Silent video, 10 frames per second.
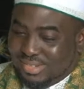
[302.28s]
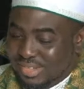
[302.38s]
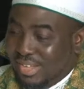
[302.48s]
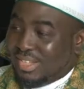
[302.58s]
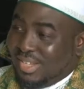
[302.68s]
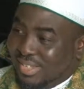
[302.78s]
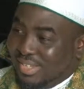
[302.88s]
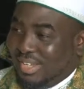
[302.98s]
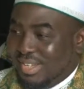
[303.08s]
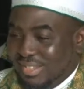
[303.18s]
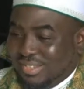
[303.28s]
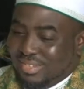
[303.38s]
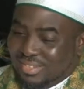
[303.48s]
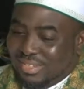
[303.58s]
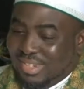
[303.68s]
de temps en temps,
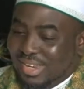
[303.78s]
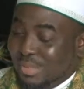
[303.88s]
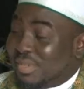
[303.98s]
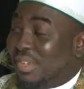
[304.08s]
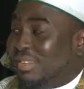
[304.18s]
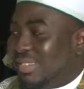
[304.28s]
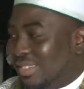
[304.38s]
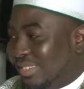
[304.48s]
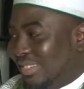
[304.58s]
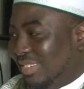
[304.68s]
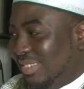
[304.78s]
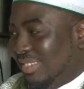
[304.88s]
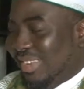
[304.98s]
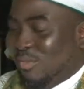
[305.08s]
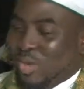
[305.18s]
il y a l'absence,
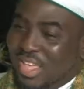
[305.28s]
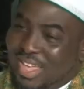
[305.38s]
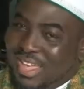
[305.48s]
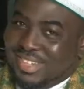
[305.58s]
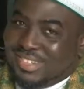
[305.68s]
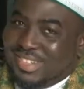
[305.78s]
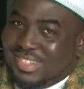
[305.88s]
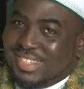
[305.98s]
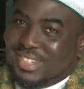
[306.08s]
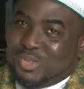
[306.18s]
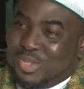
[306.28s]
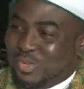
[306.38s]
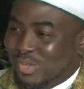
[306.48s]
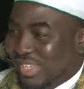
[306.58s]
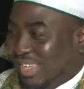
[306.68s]
les voyages, ainsi de suite,
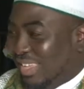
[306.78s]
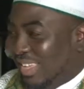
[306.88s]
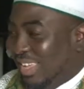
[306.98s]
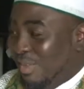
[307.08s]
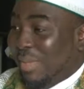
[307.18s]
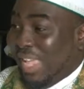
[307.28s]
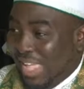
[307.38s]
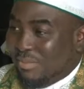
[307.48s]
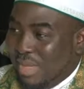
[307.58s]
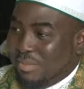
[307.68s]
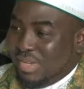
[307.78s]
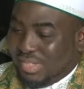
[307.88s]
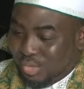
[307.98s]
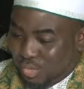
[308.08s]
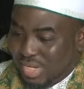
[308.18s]
tout ça. Mais quand même,
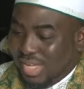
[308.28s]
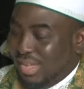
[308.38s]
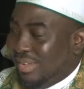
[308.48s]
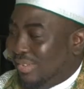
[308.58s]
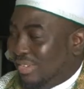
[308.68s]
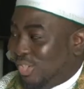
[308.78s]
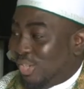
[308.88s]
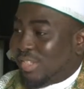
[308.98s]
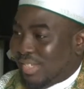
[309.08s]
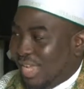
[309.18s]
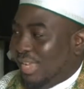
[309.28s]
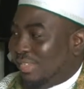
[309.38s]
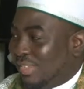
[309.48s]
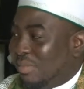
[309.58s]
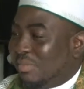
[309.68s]
si je suis là, j'enseigne.
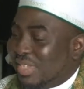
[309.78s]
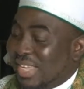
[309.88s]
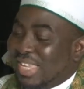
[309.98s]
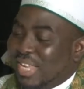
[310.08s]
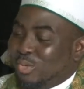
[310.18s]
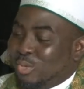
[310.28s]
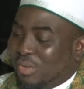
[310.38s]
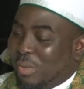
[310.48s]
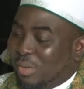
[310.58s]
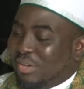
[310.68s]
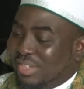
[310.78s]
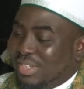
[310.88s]
C'est même ça qui nous vraiment...